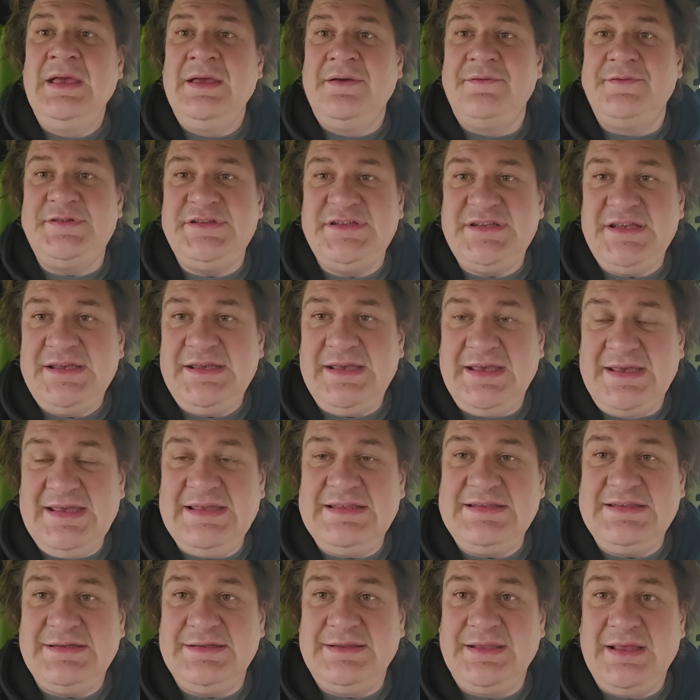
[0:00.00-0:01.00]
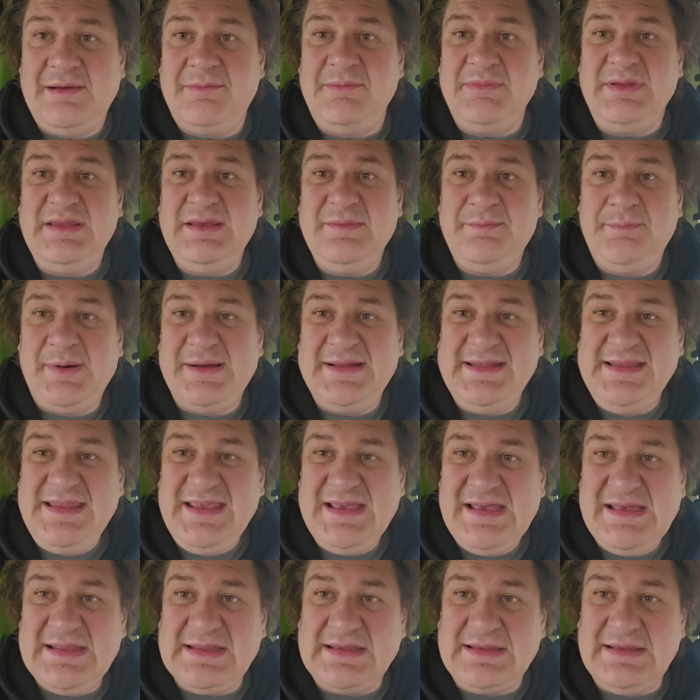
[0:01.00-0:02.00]
все эти нам
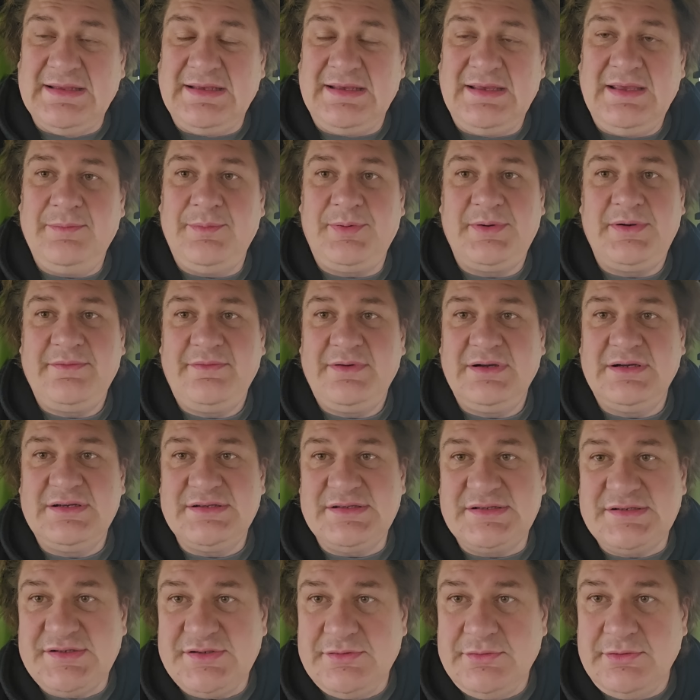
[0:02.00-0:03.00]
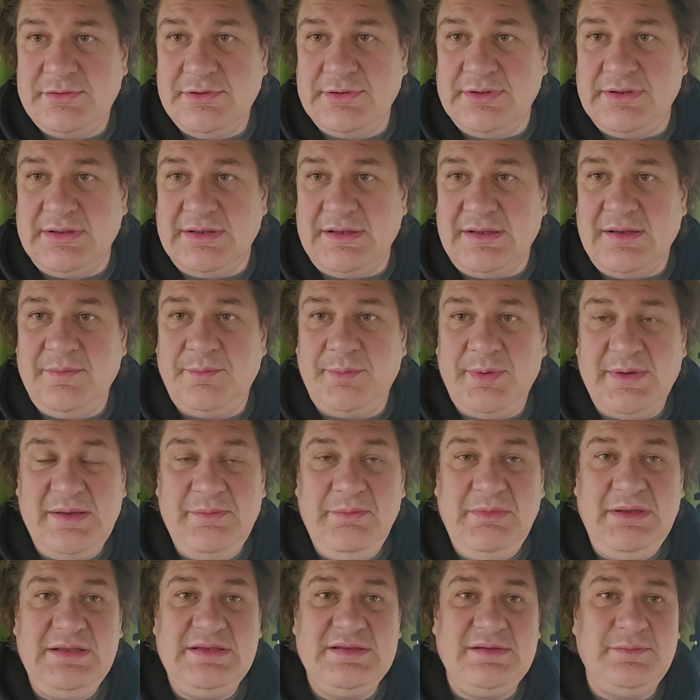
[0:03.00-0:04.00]
непонятны и провокационны. И
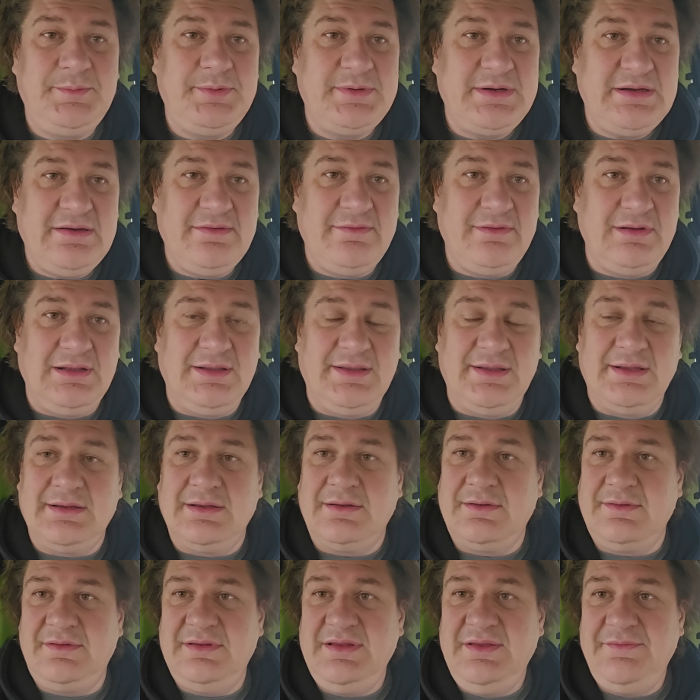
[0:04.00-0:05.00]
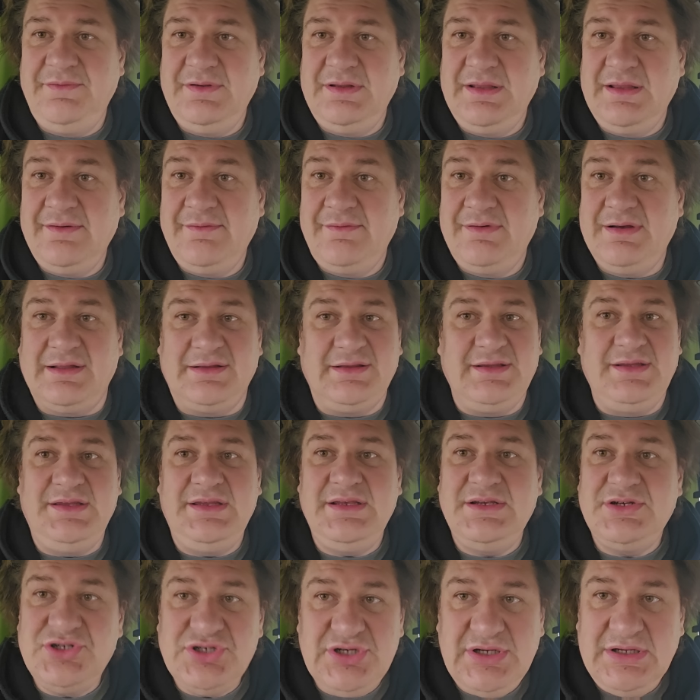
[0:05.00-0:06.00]
поймите правильно, не виноват
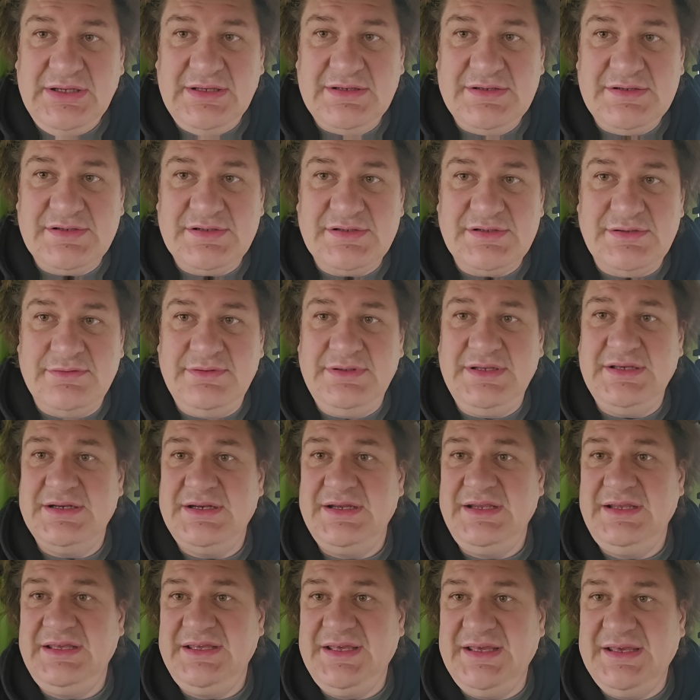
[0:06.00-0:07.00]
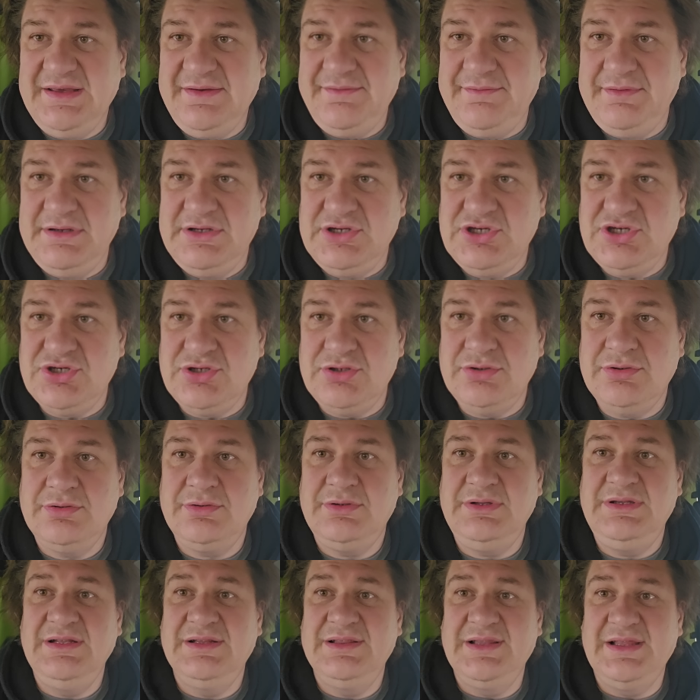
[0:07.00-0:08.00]
ни Жигис, ни Ренкевич,
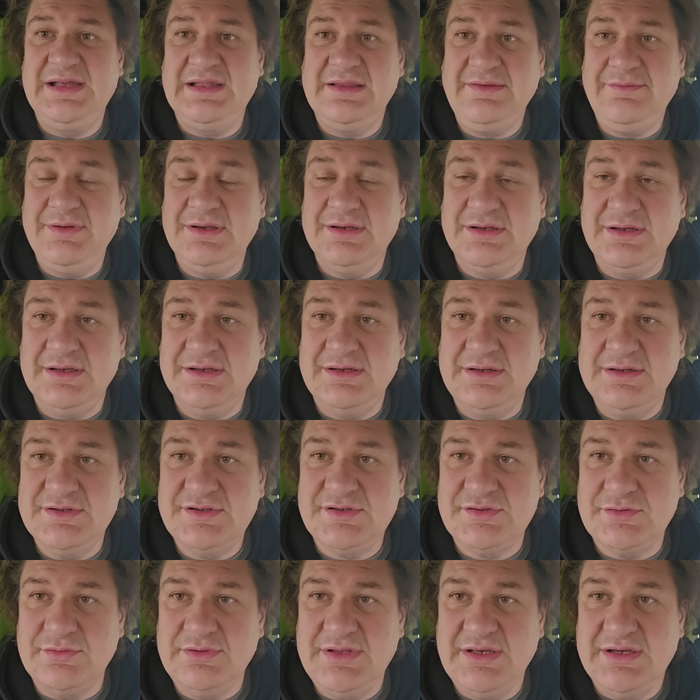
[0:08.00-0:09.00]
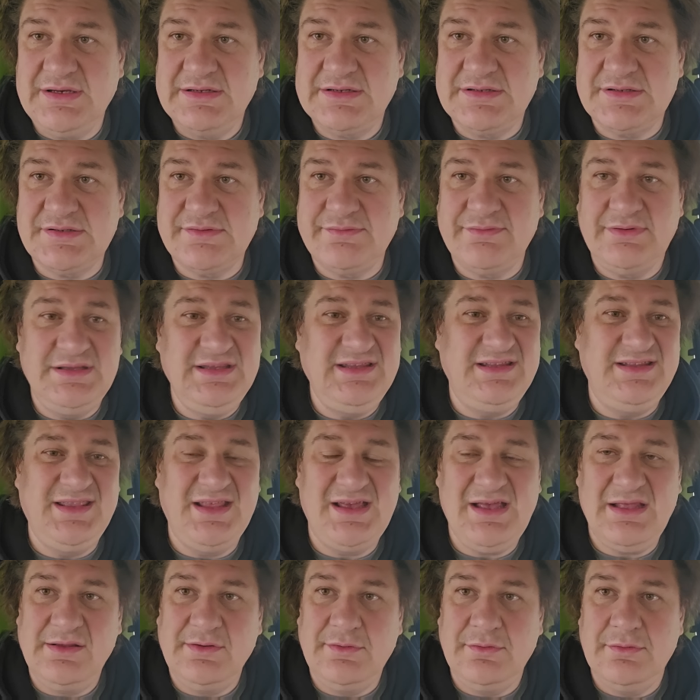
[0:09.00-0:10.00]
ни Латвия как государство, ни
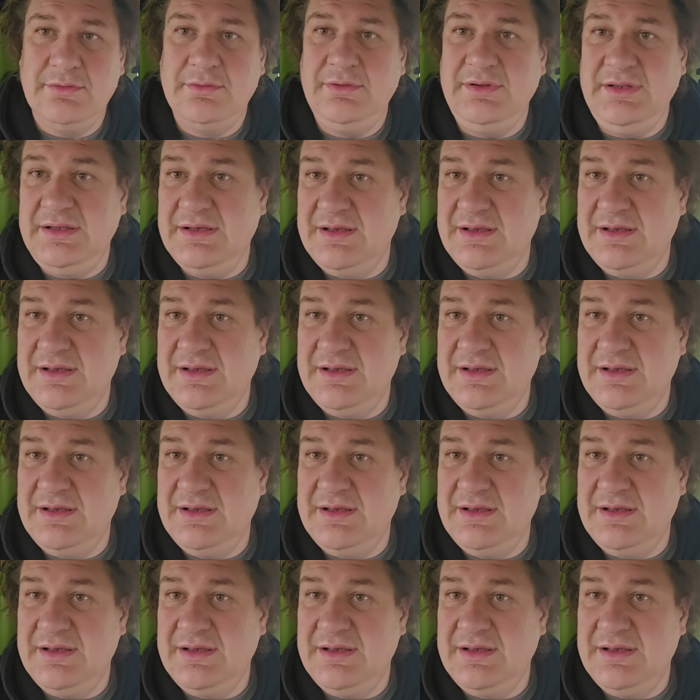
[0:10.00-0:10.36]
НАТО, ни